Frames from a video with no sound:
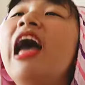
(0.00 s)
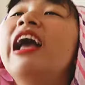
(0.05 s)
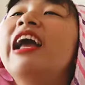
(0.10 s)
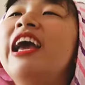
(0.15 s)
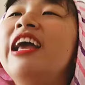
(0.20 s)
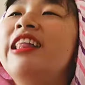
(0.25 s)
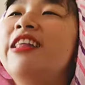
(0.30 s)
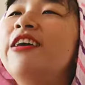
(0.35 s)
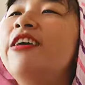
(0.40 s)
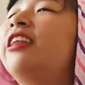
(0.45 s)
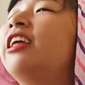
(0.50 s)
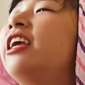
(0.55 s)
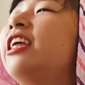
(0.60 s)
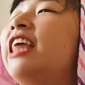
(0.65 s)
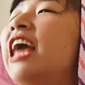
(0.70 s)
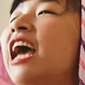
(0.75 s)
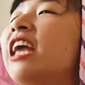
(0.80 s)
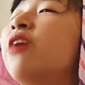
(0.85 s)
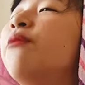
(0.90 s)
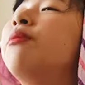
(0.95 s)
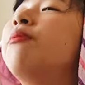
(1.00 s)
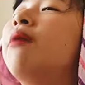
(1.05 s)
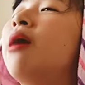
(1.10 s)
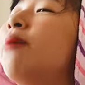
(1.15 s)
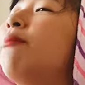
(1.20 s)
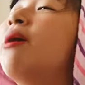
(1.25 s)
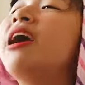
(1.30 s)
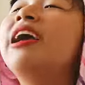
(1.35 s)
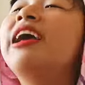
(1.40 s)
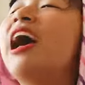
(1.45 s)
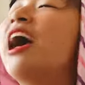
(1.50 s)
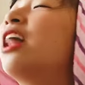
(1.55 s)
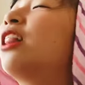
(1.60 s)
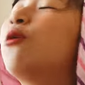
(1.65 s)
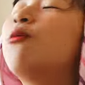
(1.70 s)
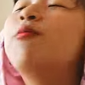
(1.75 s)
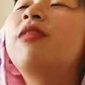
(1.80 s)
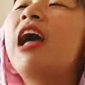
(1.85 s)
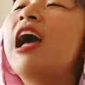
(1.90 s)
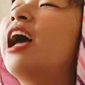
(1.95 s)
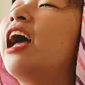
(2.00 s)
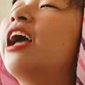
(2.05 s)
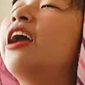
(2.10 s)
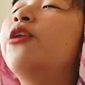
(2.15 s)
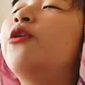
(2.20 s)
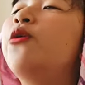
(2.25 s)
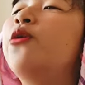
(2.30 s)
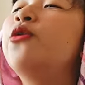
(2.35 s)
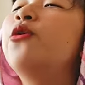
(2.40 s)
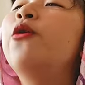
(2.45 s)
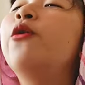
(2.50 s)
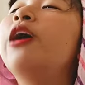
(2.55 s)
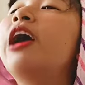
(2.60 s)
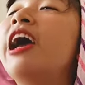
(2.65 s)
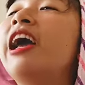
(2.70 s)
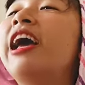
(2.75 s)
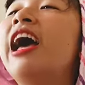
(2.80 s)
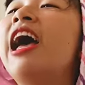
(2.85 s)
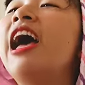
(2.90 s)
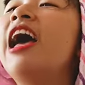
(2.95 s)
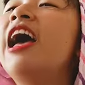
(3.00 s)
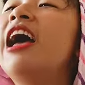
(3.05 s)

ngày xưa thì chơi với ba ba ca tung tăng hay đùa vui hát